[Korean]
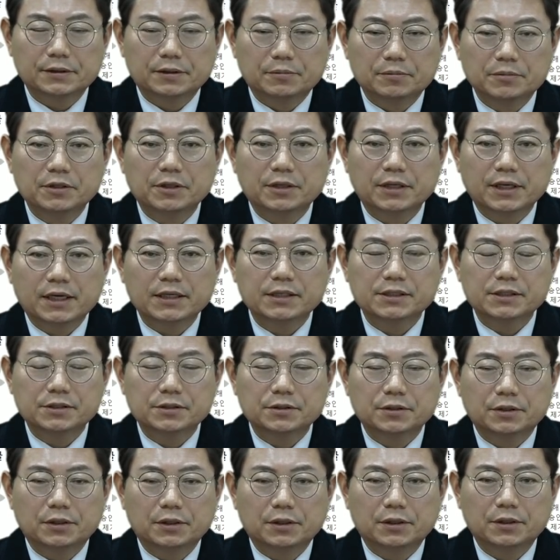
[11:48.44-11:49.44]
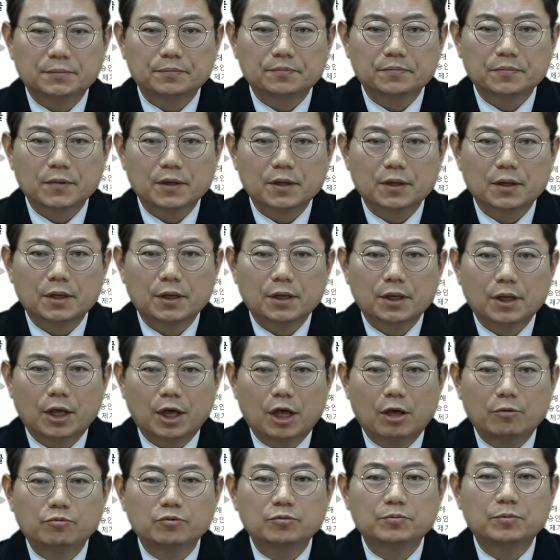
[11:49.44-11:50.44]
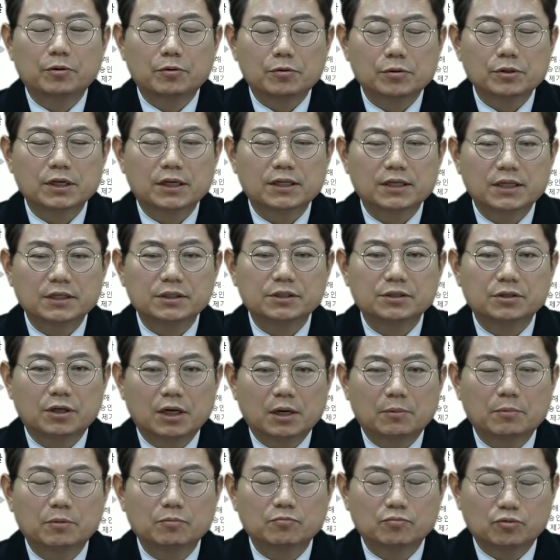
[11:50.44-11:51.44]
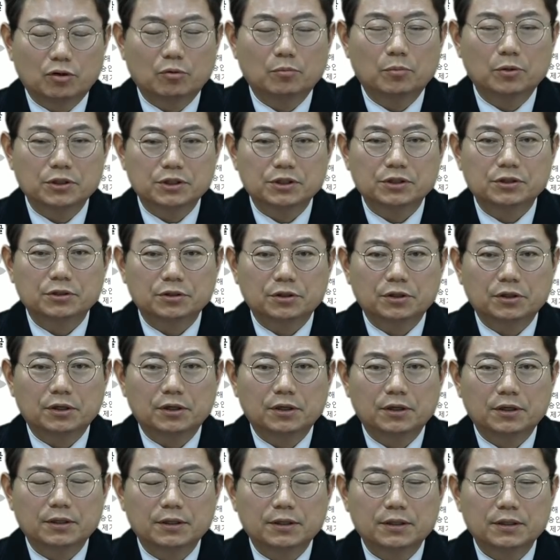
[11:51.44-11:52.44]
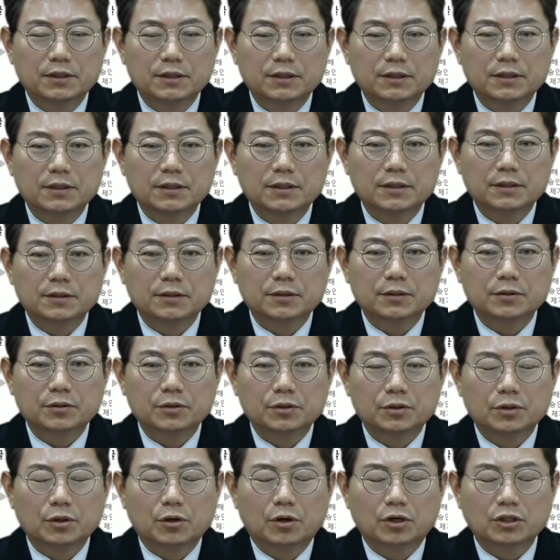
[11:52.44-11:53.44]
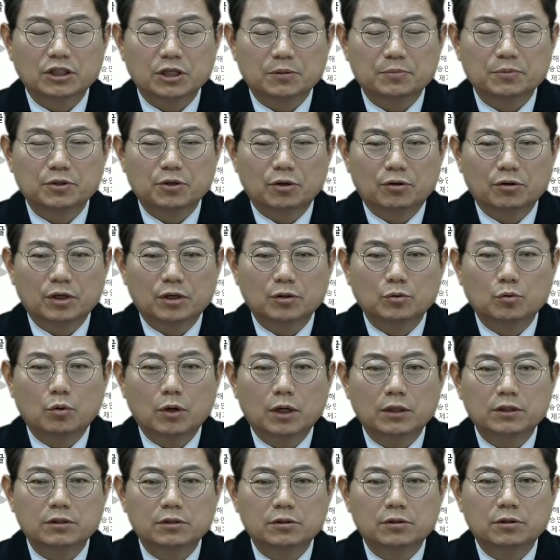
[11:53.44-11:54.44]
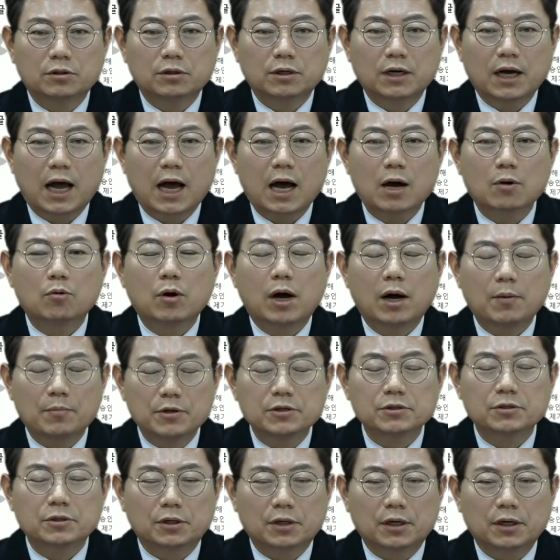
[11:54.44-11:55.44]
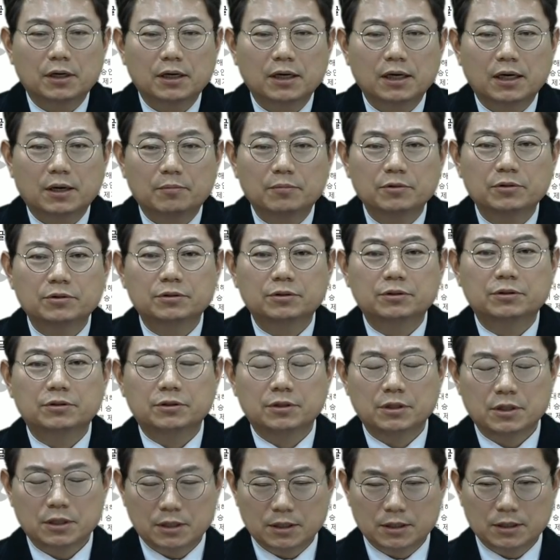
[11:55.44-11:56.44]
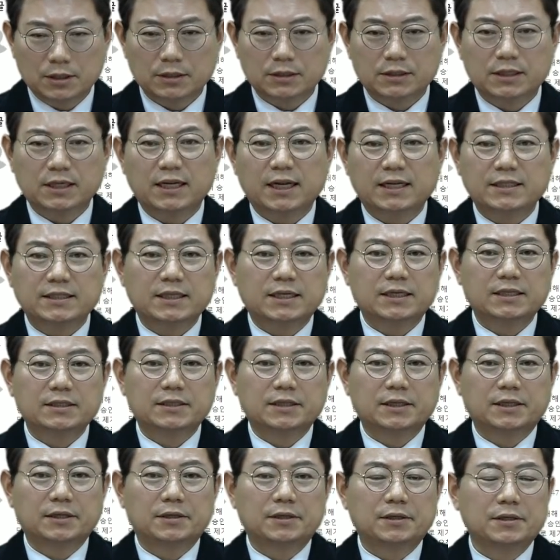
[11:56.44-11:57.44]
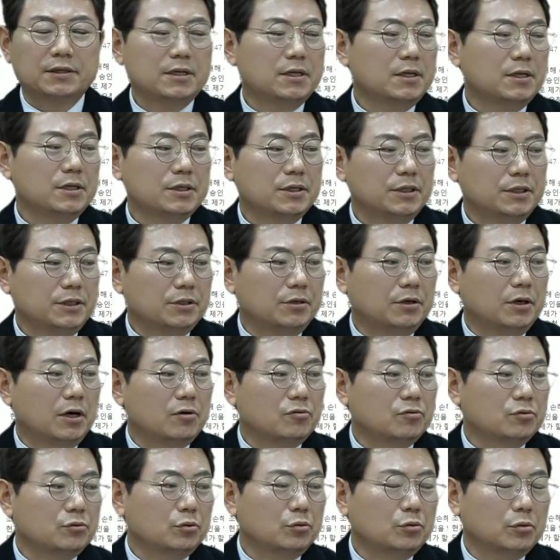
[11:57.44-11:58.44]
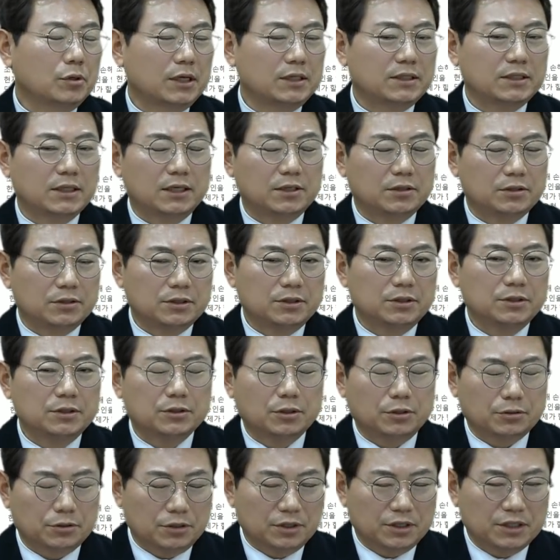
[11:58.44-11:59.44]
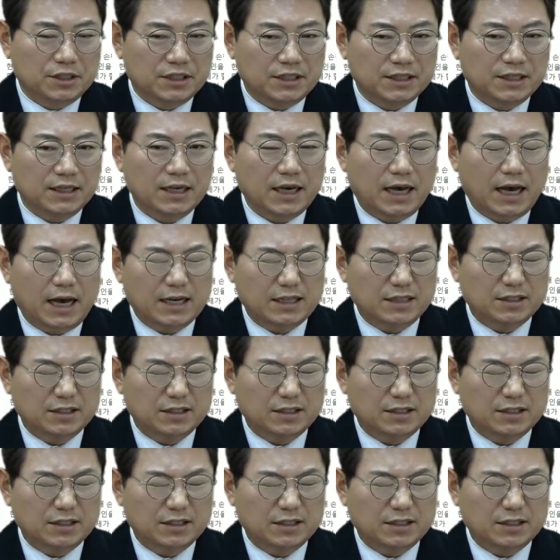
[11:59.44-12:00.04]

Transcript: 그럼 이렇게 하시죠. 외부 변호사한테 의견 한번 물어보시죠. 어차피 결과는 똑같을 거 각오하면서 하면 그게 낫지 않을까요? 이거 갖고 소송까지 가는 것은 적절치